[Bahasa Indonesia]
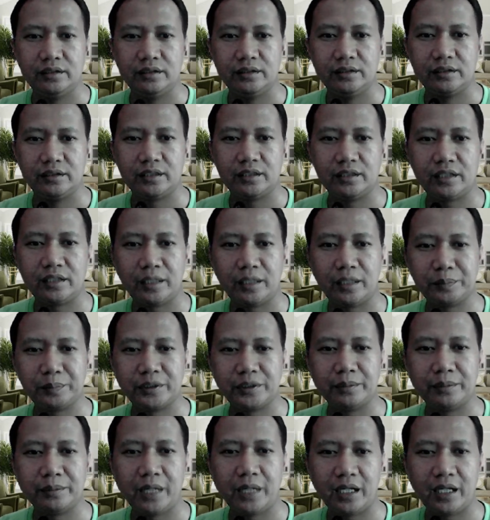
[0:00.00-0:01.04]
Tetap
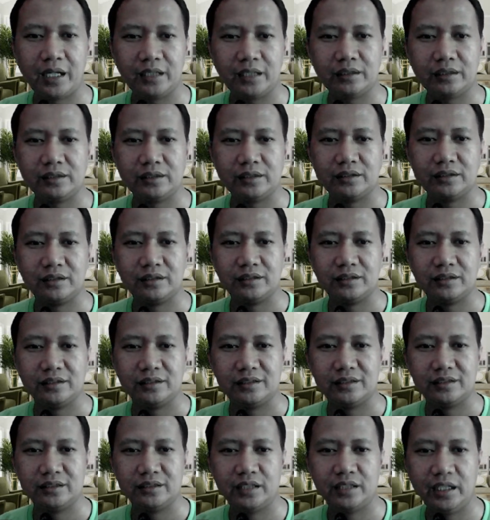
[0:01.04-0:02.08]
semangat
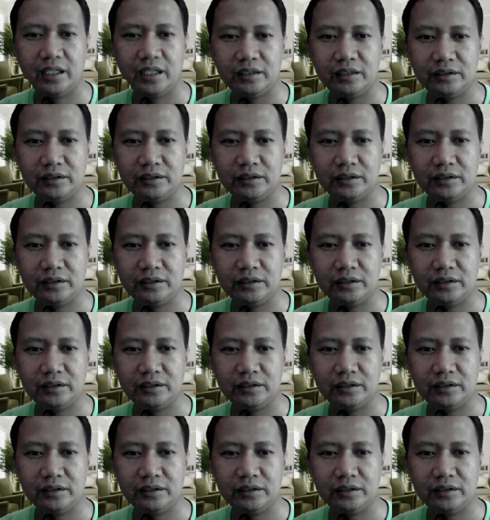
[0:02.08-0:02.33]
dan